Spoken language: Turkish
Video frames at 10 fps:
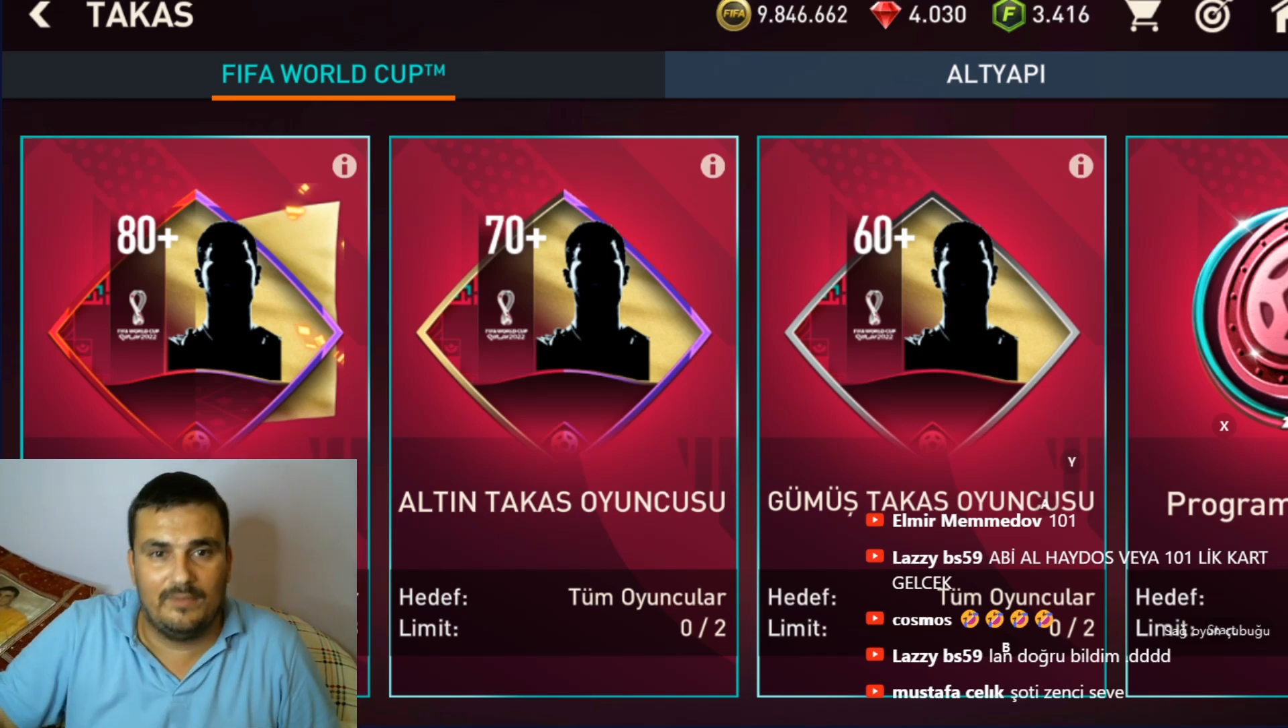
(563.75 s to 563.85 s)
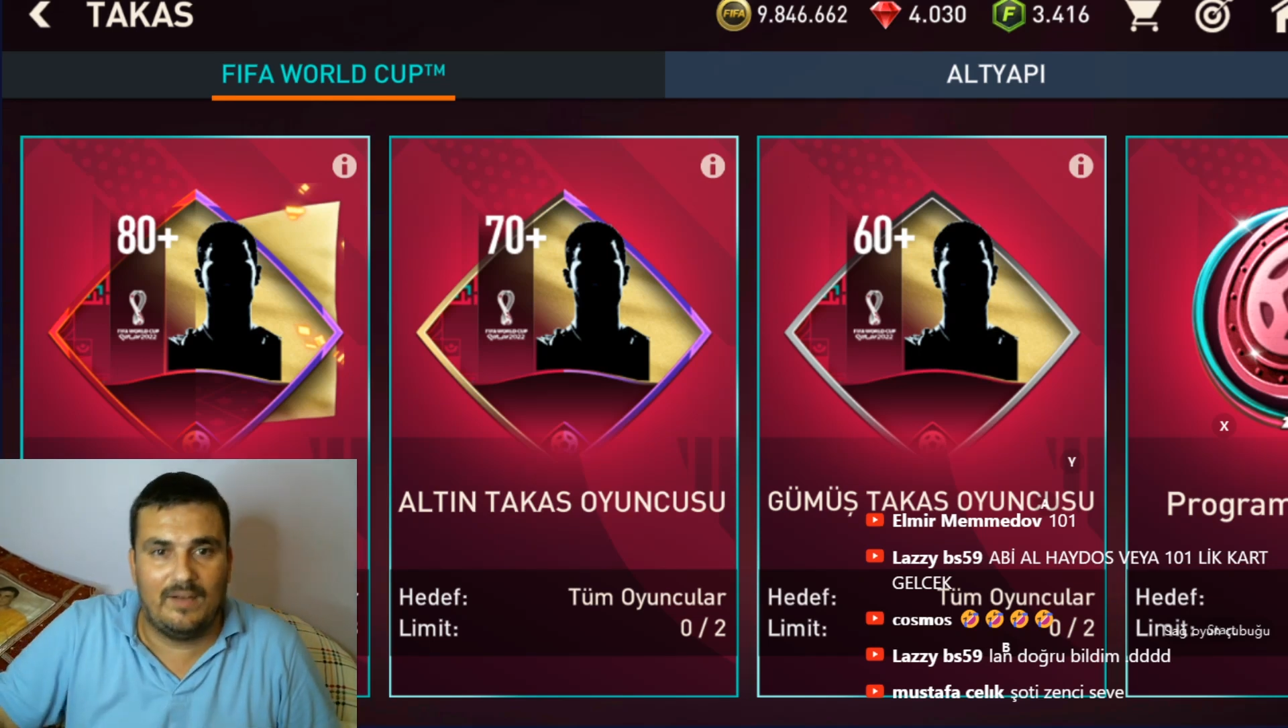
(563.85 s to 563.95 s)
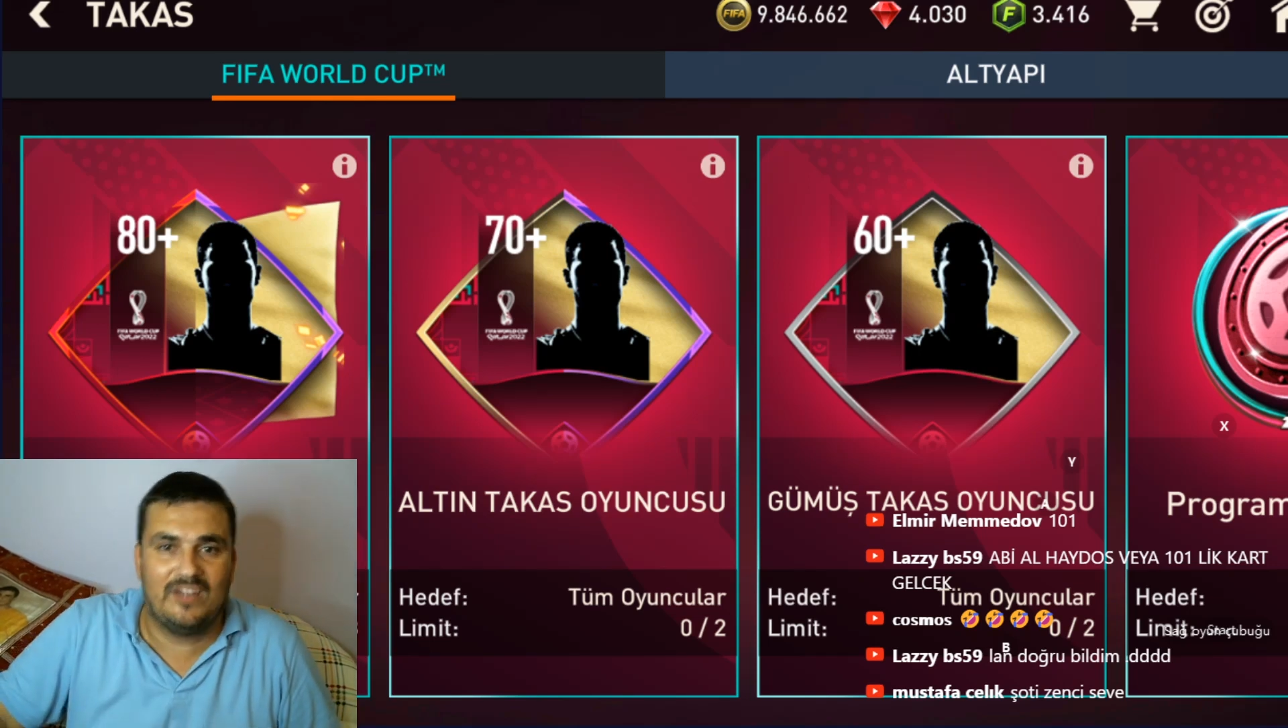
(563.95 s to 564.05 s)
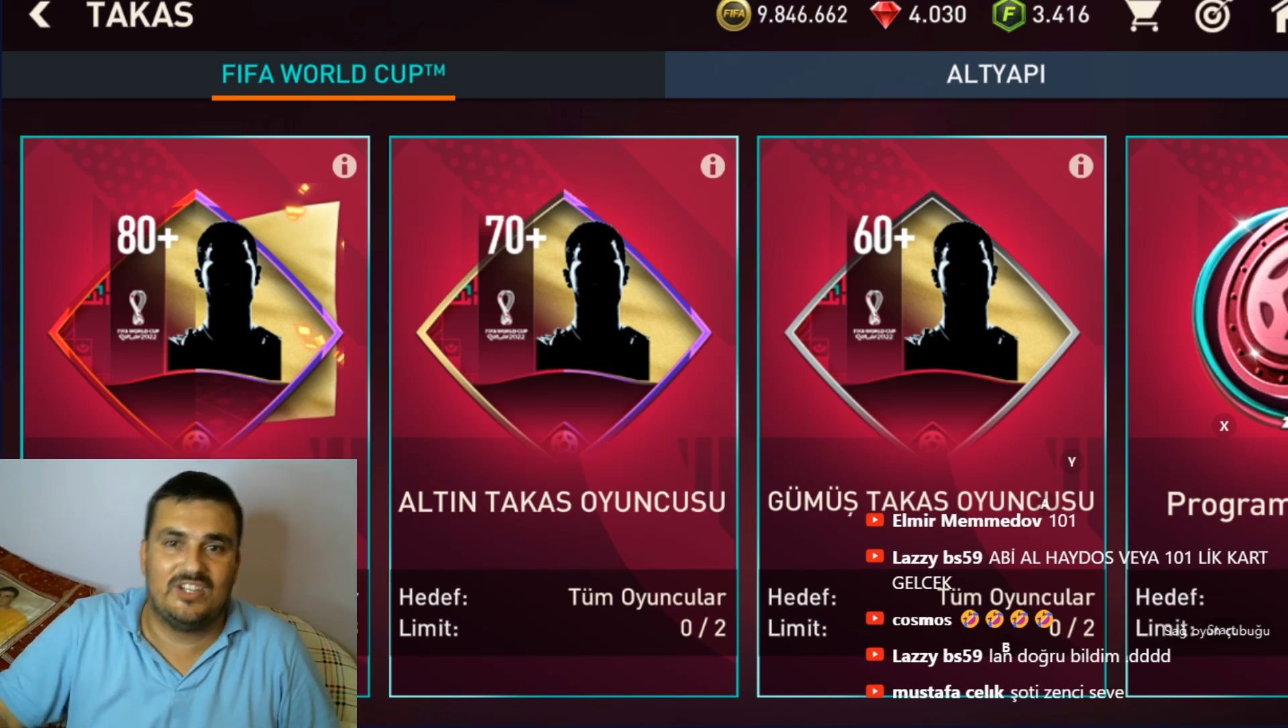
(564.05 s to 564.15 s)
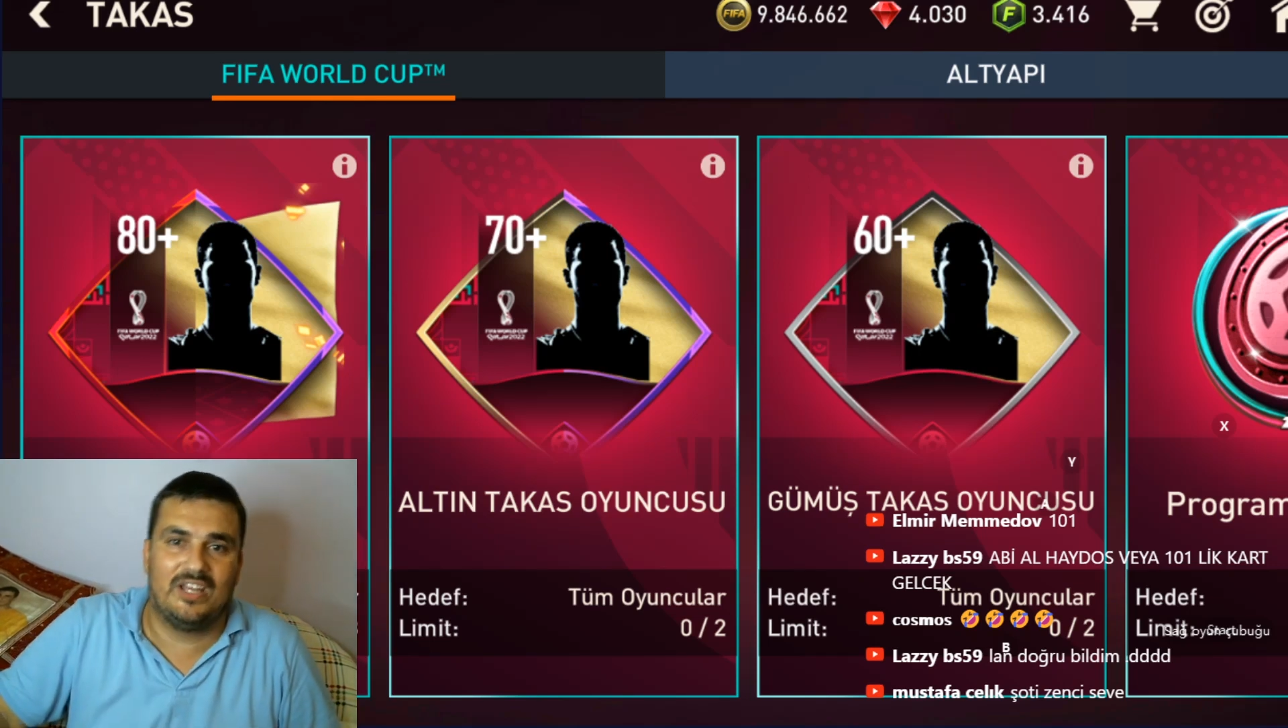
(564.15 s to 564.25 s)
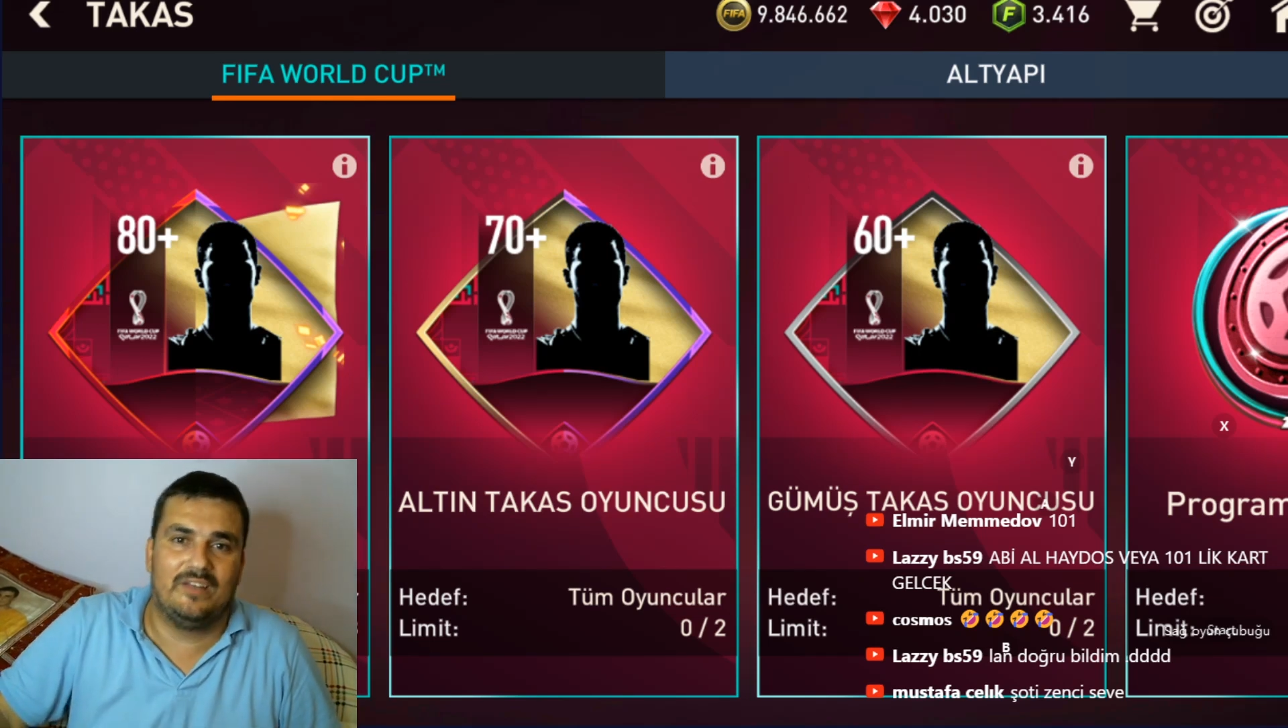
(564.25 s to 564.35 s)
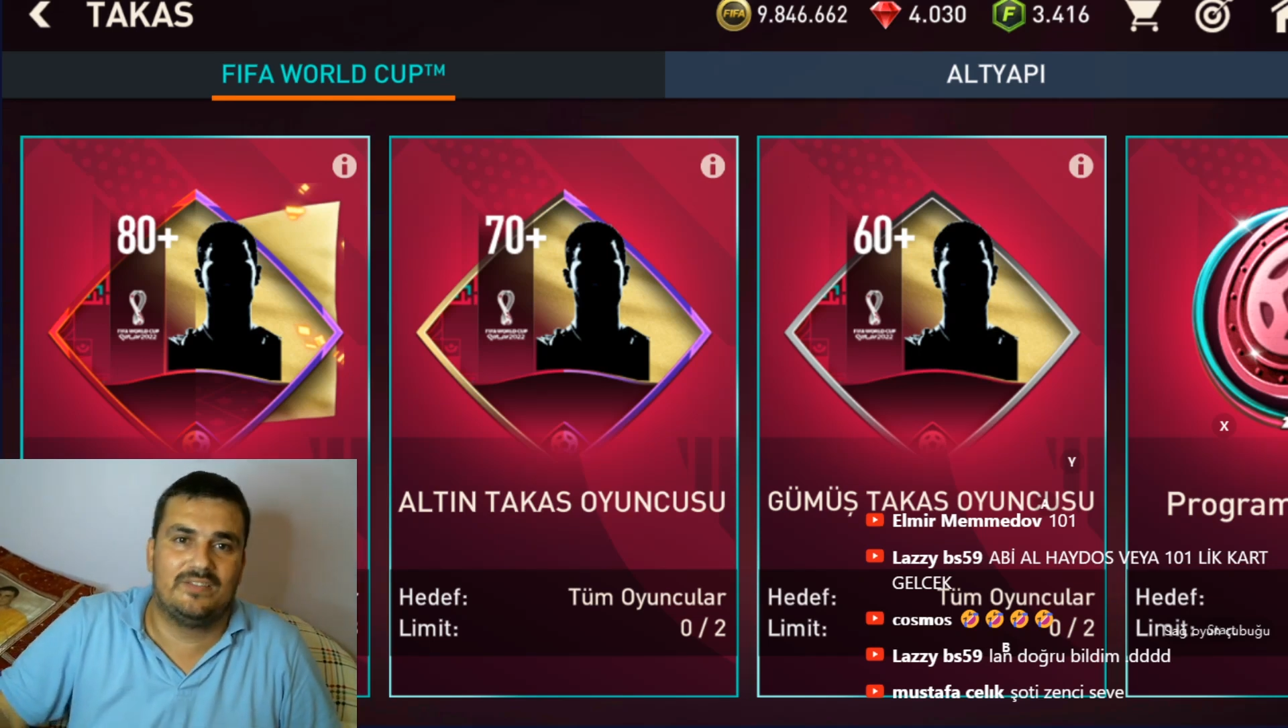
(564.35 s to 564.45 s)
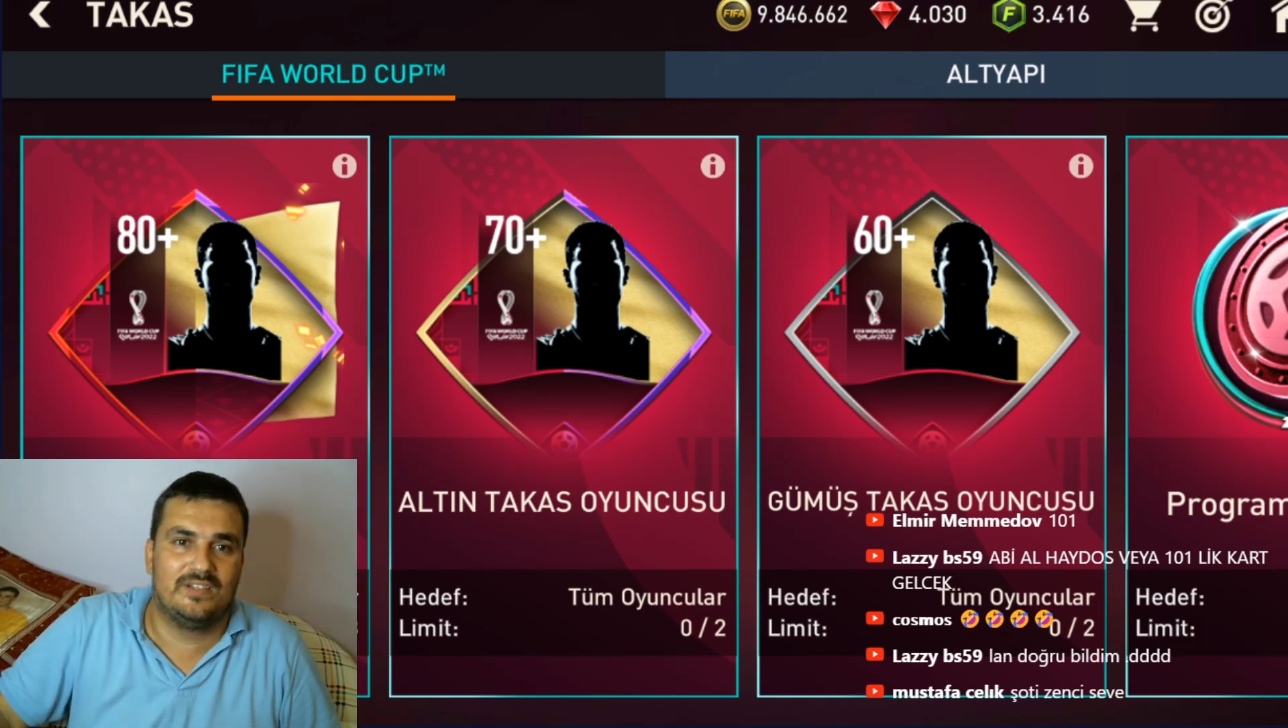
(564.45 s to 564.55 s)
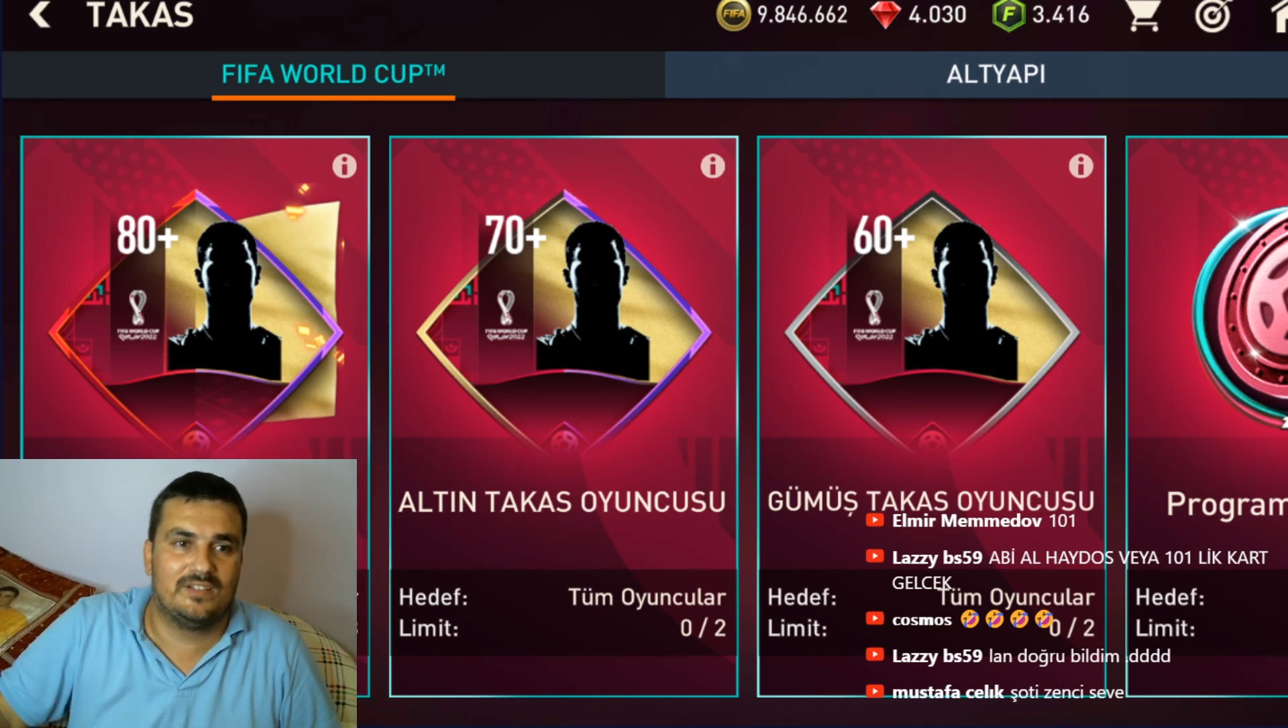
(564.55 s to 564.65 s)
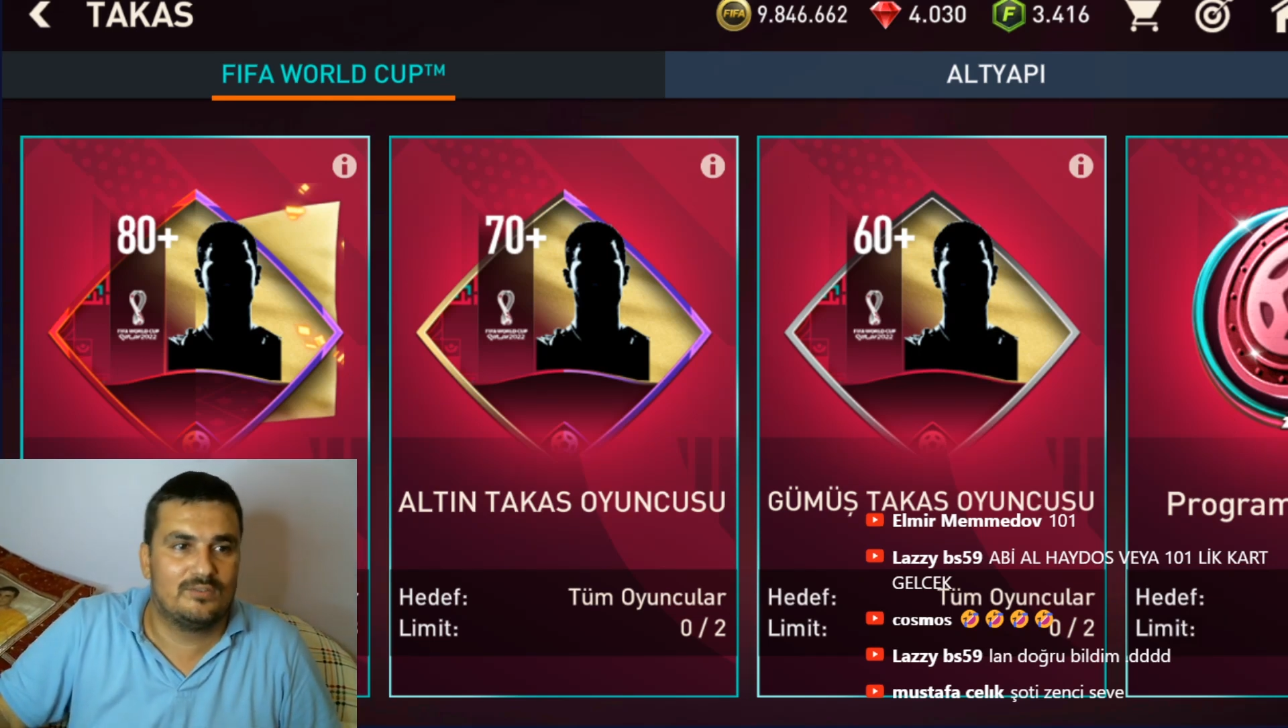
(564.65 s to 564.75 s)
Vay şerefsiz.